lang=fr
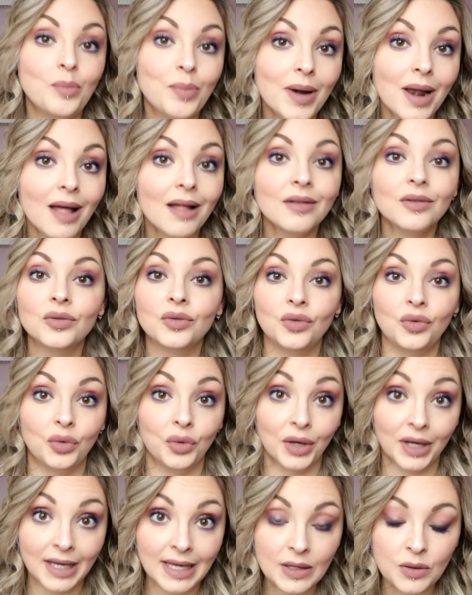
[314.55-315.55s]
plein de
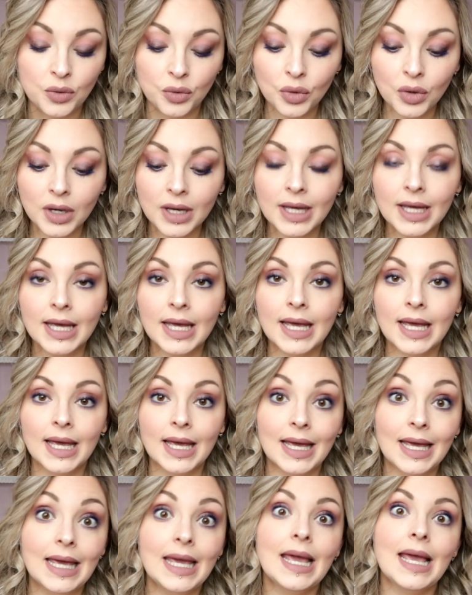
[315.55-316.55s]
rayures.
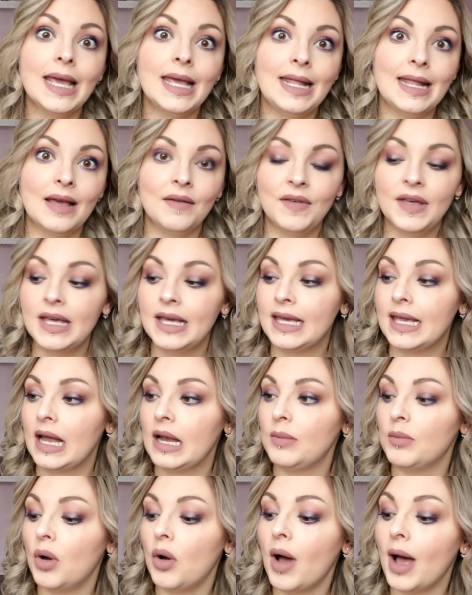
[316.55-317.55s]
Et il y avait
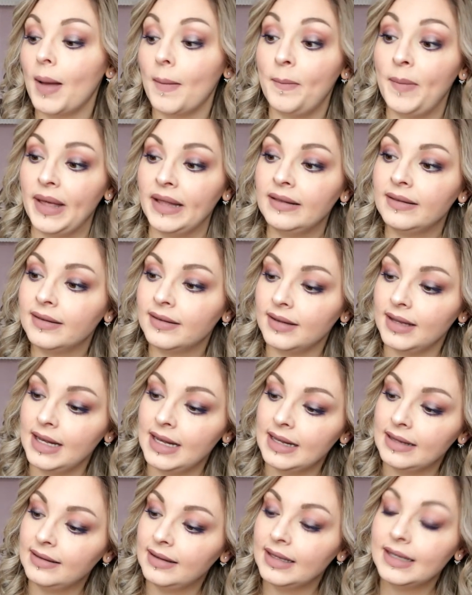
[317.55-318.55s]
également un pet.
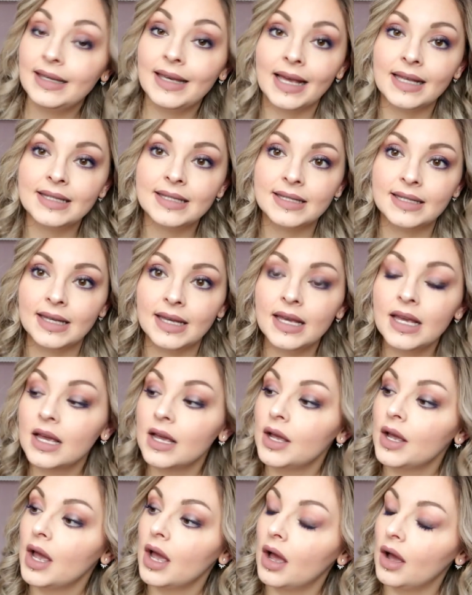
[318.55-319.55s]
Il était cassé.
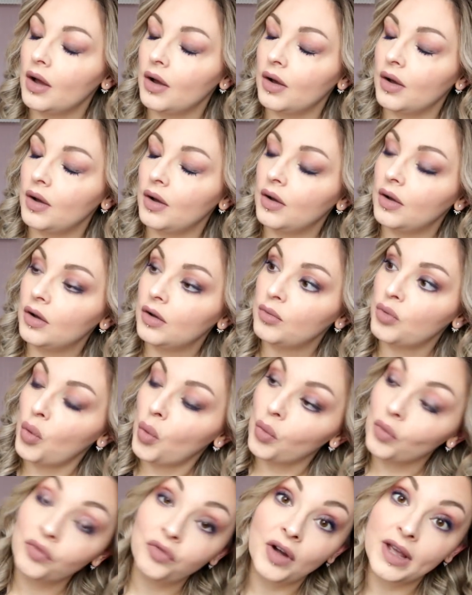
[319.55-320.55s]
Euh,
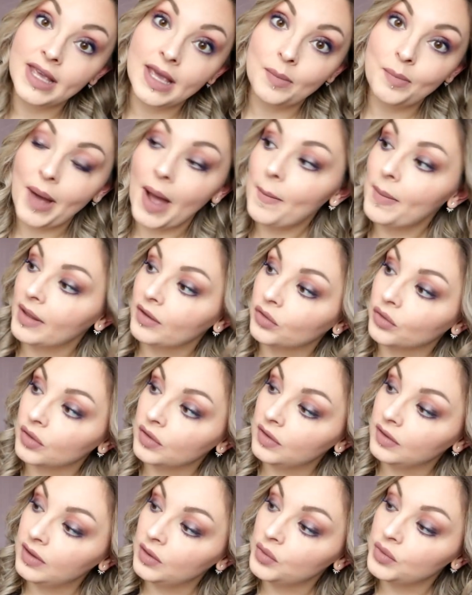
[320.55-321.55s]
bon, on ne le voyait pas parce
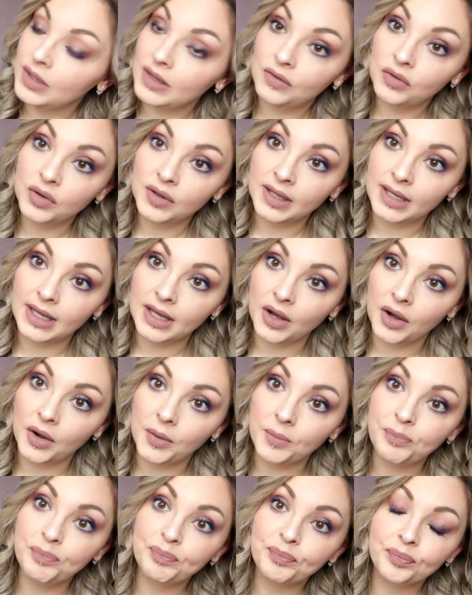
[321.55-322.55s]
que c'était au niveau des,
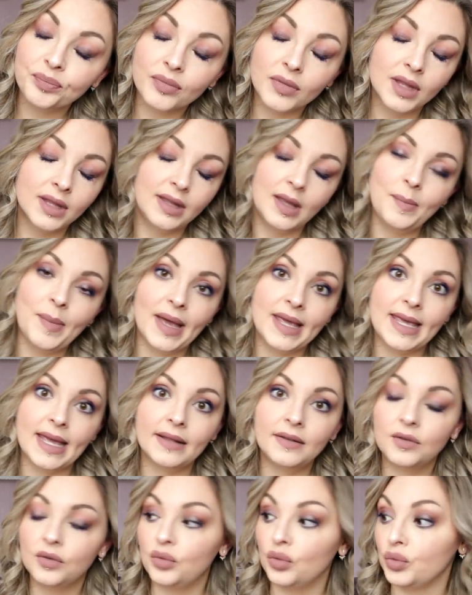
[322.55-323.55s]
euh, des,
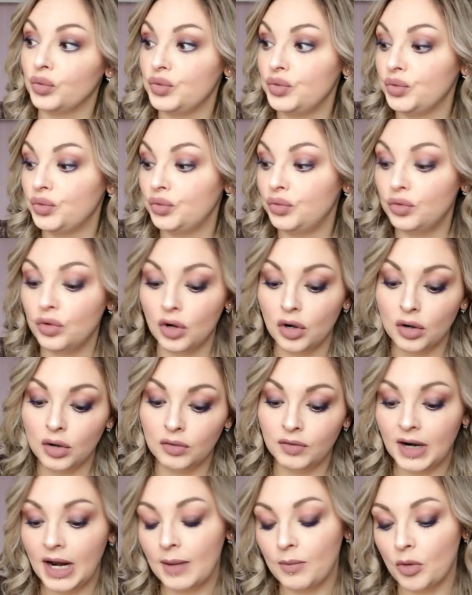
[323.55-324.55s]
paillettes. Donc du coup,
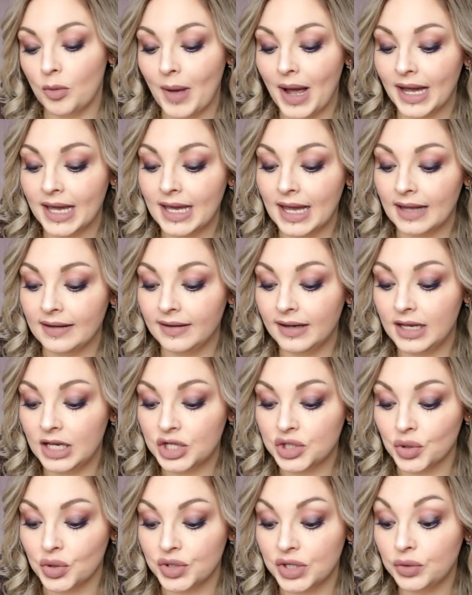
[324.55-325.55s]
euh, voilà, mon mari a été
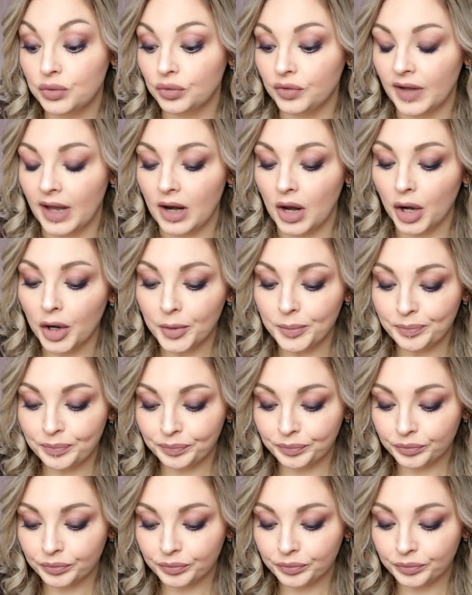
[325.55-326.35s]
l'échanger tout à l'heure.